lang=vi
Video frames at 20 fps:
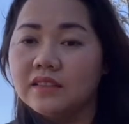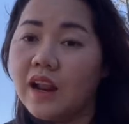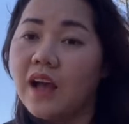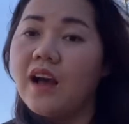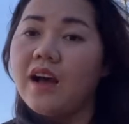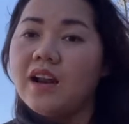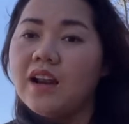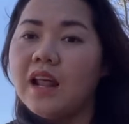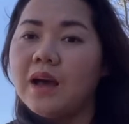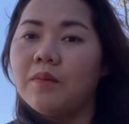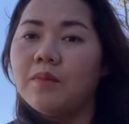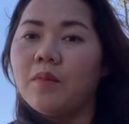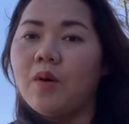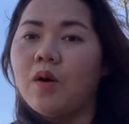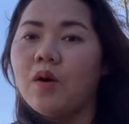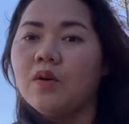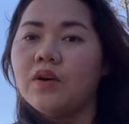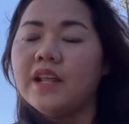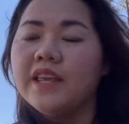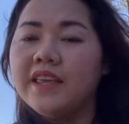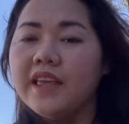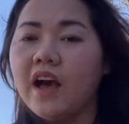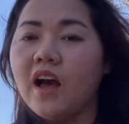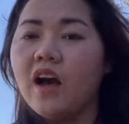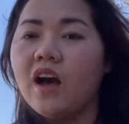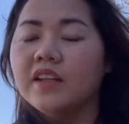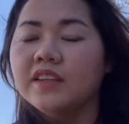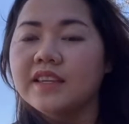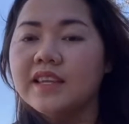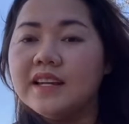Đó là một lý
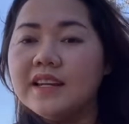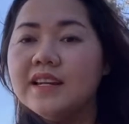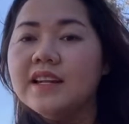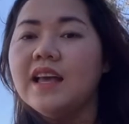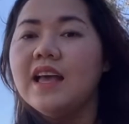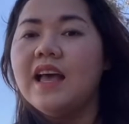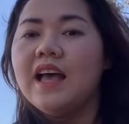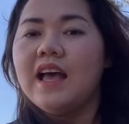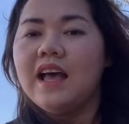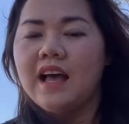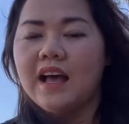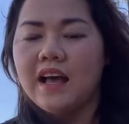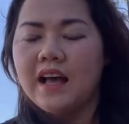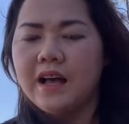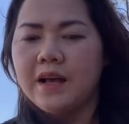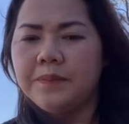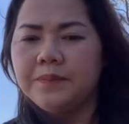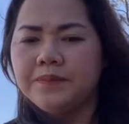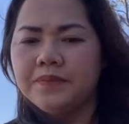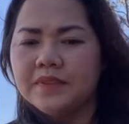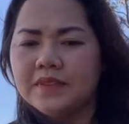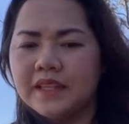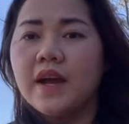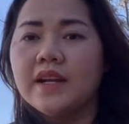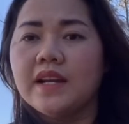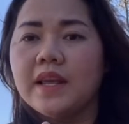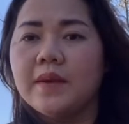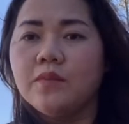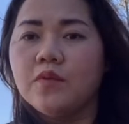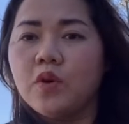do chính.
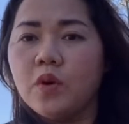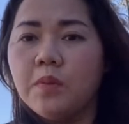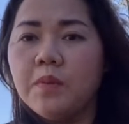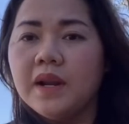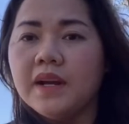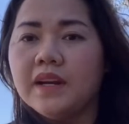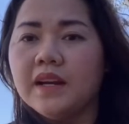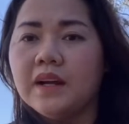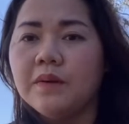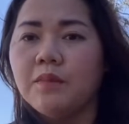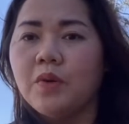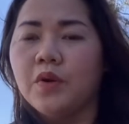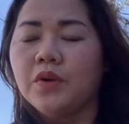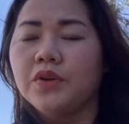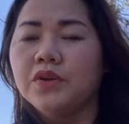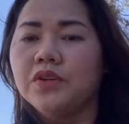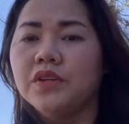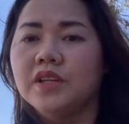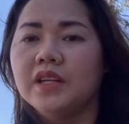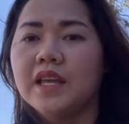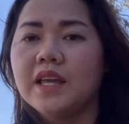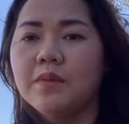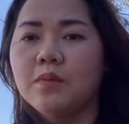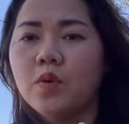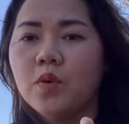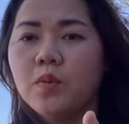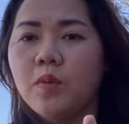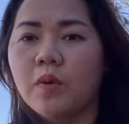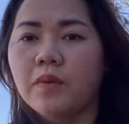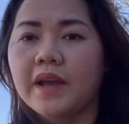Quan niệm của mình đó mọi người, khi
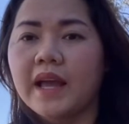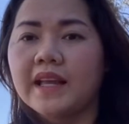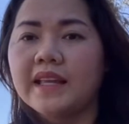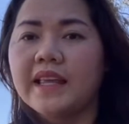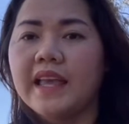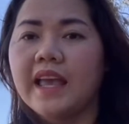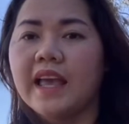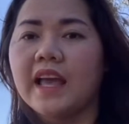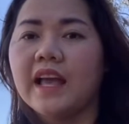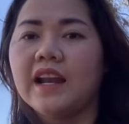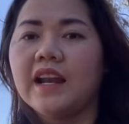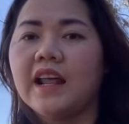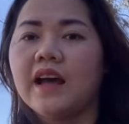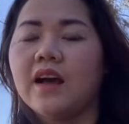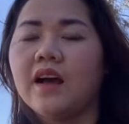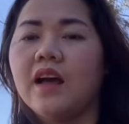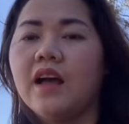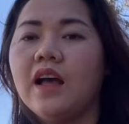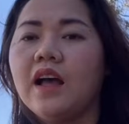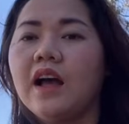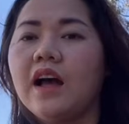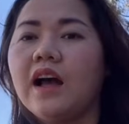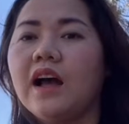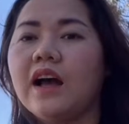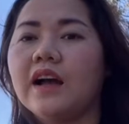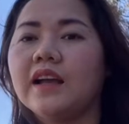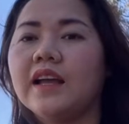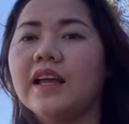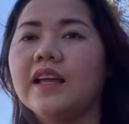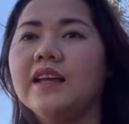mua một căn nhà là
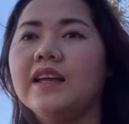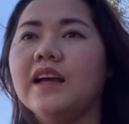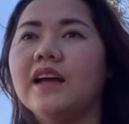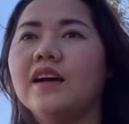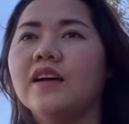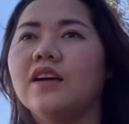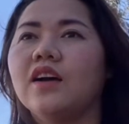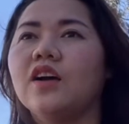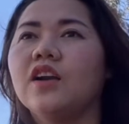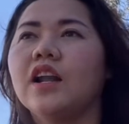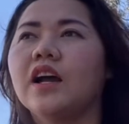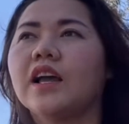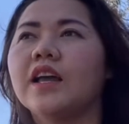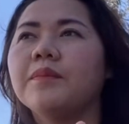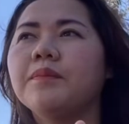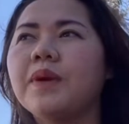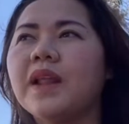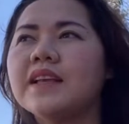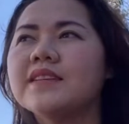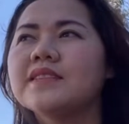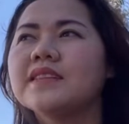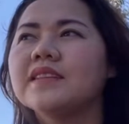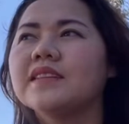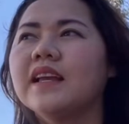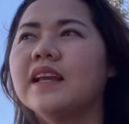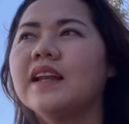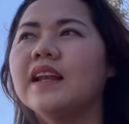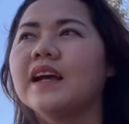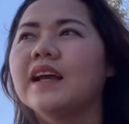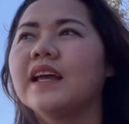gọi là cái
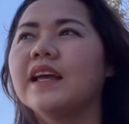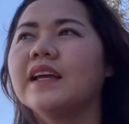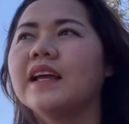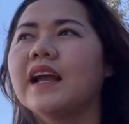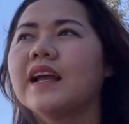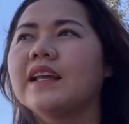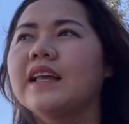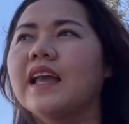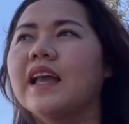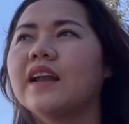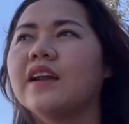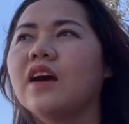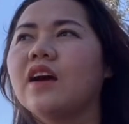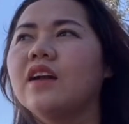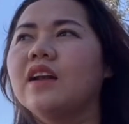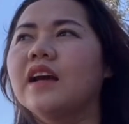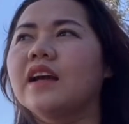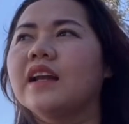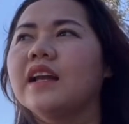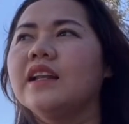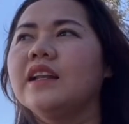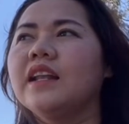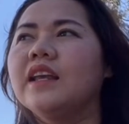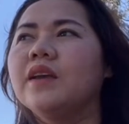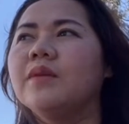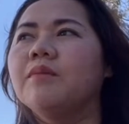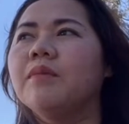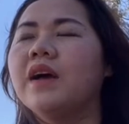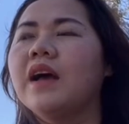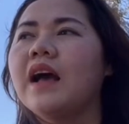blessing, nghĩa là cái căn nhà đó là cái
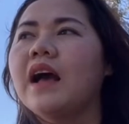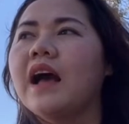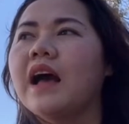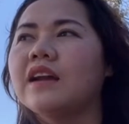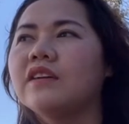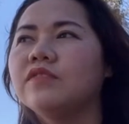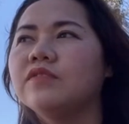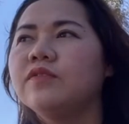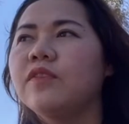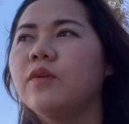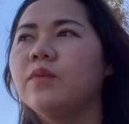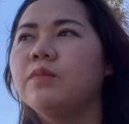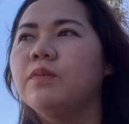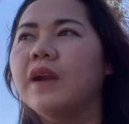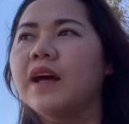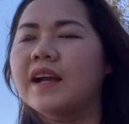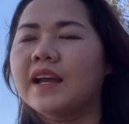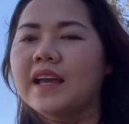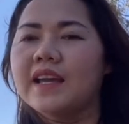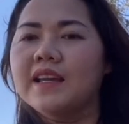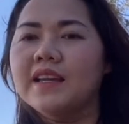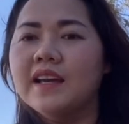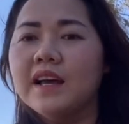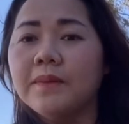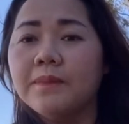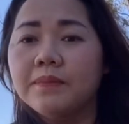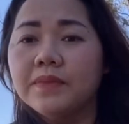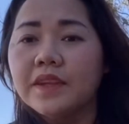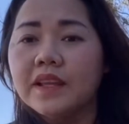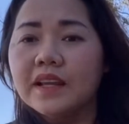niềm hạnh phúc, là
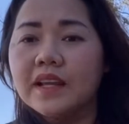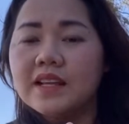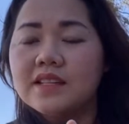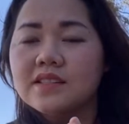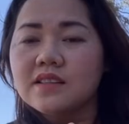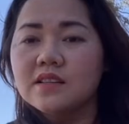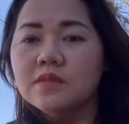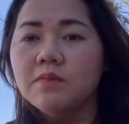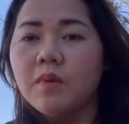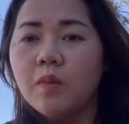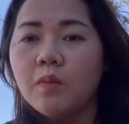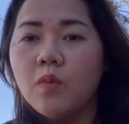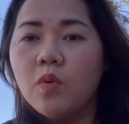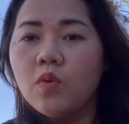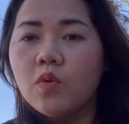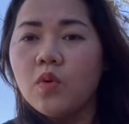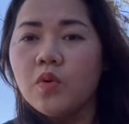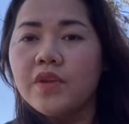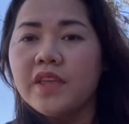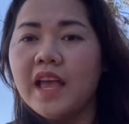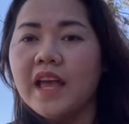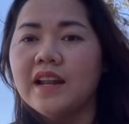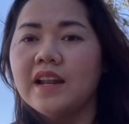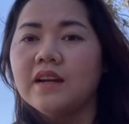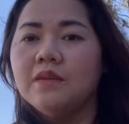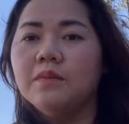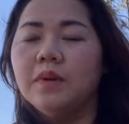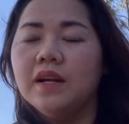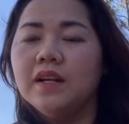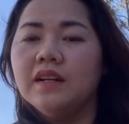cái sự mong muốn của gia
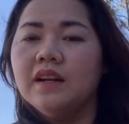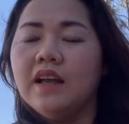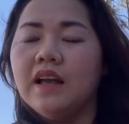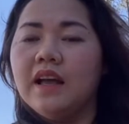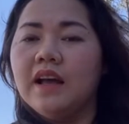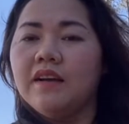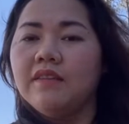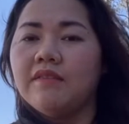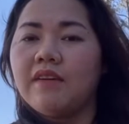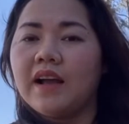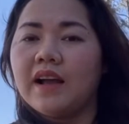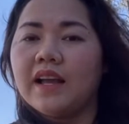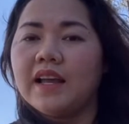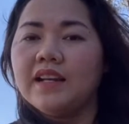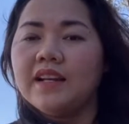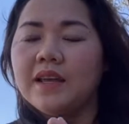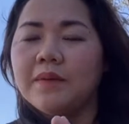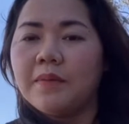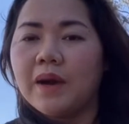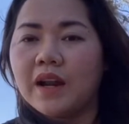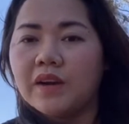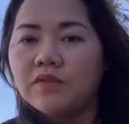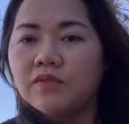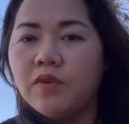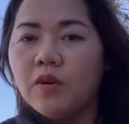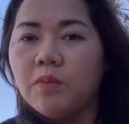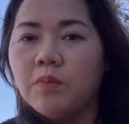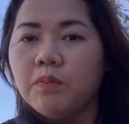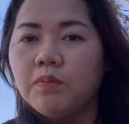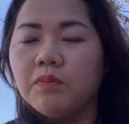đình mình, và cái niềm hạnh
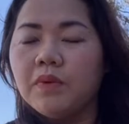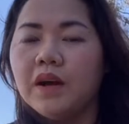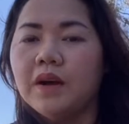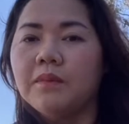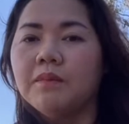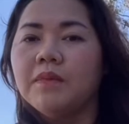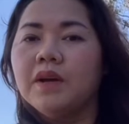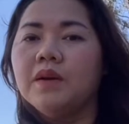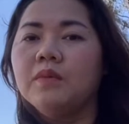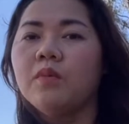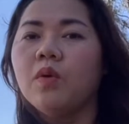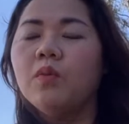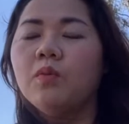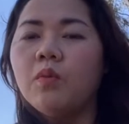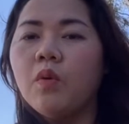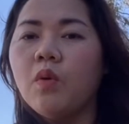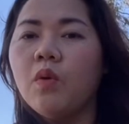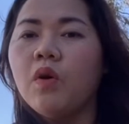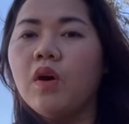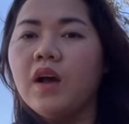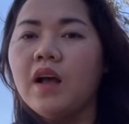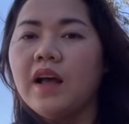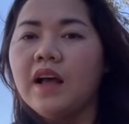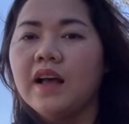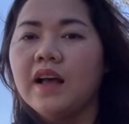phúc mình muốn mua